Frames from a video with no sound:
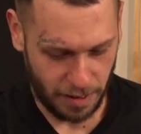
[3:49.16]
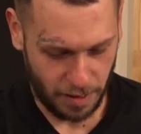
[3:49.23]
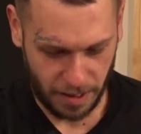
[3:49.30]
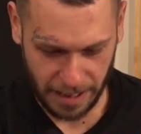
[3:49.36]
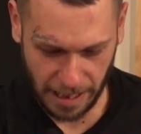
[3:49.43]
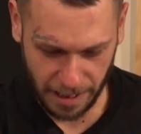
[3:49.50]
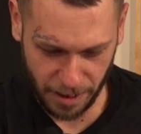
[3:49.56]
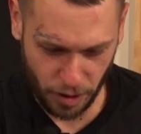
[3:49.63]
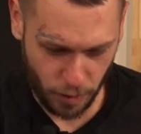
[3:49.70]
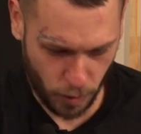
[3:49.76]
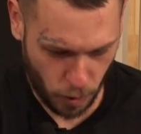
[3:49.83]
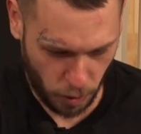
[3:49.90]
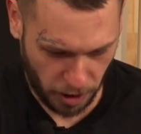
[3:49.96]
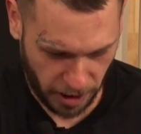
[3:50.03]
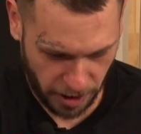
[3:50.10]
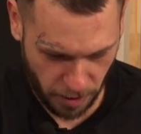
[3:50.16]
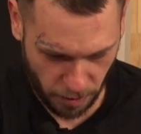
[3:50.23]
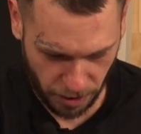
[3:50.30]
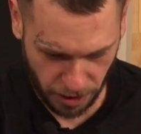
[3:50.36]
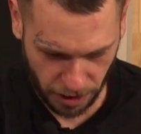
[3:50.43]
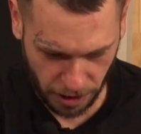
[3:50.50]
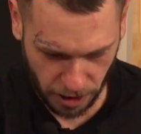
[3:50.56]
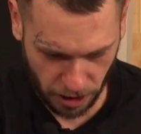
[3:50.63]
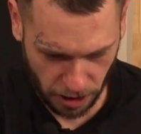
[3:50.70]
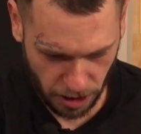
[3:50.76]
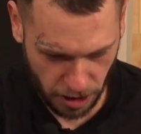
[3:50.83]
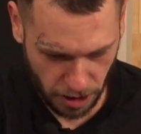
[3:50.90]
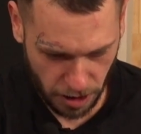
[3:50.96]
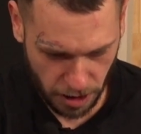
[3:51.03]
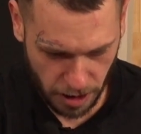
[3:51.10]
dans les nouveautés, on a
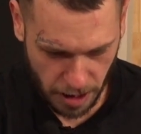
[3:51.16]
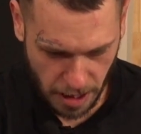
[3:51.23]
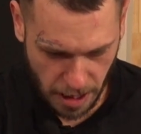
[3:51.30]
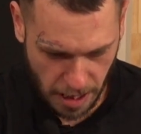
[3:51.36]
ça.